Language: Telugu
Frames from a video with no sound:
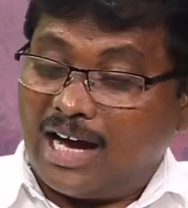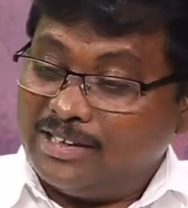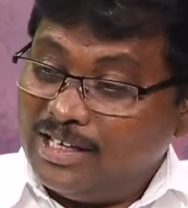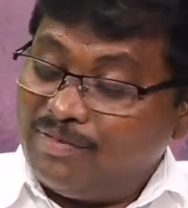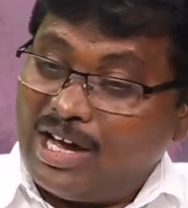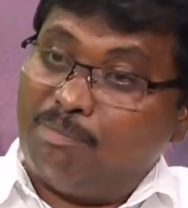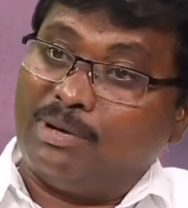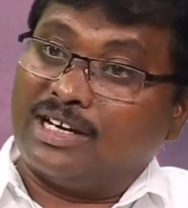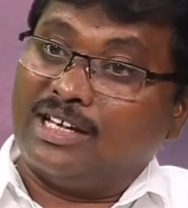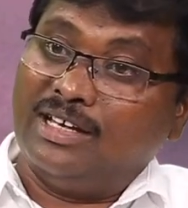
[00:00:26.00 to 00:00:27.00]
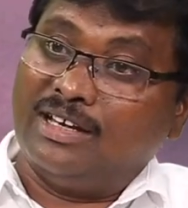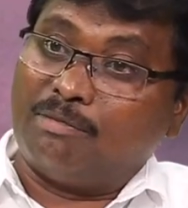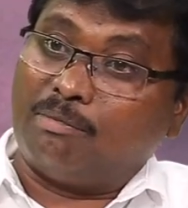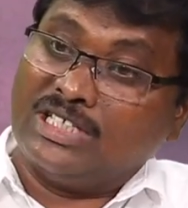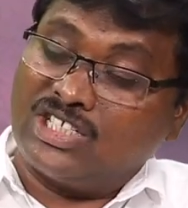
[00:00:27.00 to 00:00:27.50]
అదే వ్యాపారి
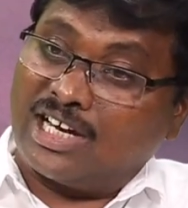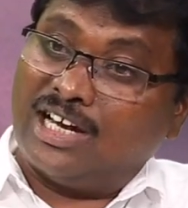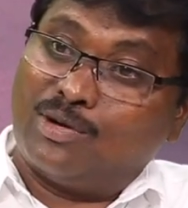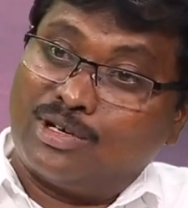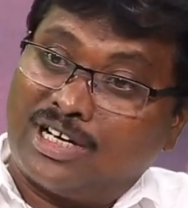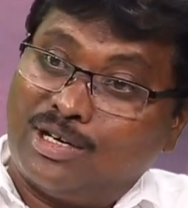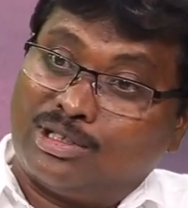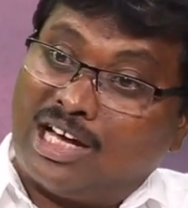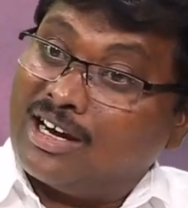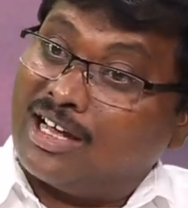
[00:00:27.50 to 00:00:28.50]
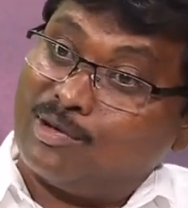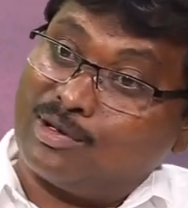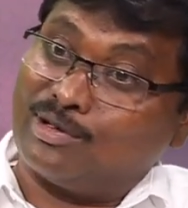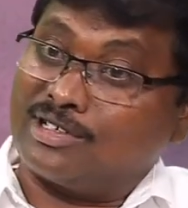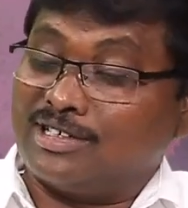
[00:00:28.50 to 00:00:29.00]
మంచికాయ కొంటాడు తాలుగాయ
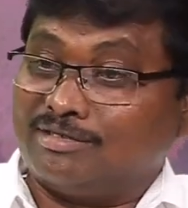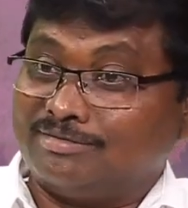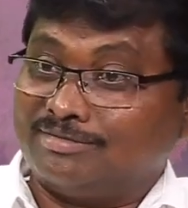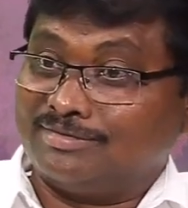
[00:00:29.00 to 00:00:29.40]
కూడా కొంటాడు